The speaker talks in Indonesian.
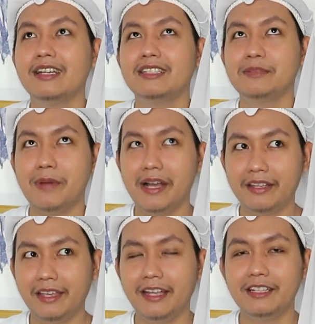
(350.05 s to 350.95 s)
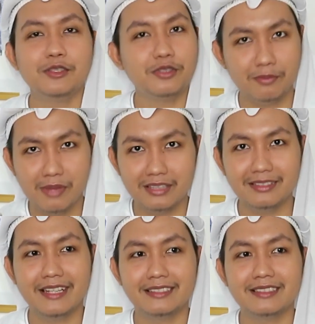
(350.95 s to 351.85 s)
dipakai ini cocok banget
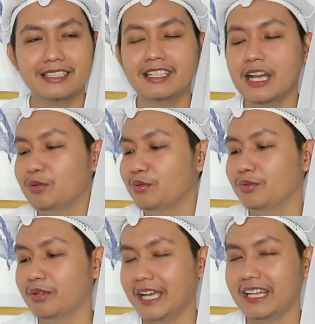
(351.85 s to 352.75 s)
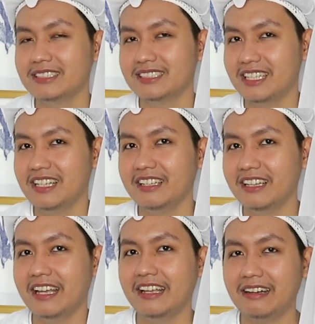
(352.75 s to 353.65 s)
guys jadi aku kasih
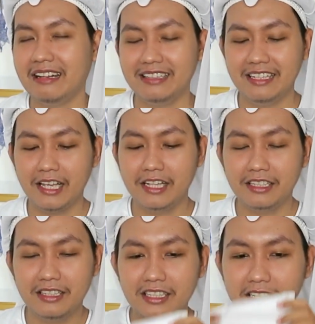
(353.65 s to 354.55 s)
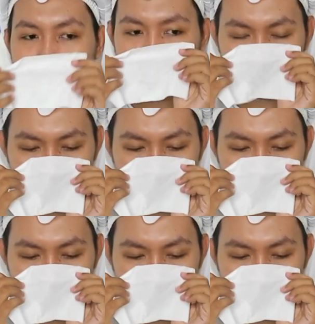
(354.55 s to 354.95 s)
nilai ratingnya ini dinilai